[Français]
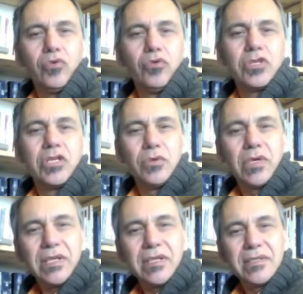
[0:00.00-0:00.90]
de
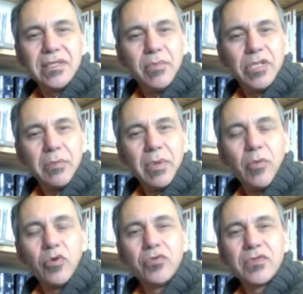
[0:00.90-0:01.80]
Jésus-Christ n'est peut-être pas
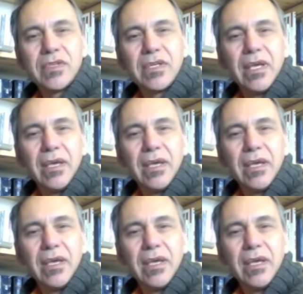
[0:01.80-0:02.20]
prononcé.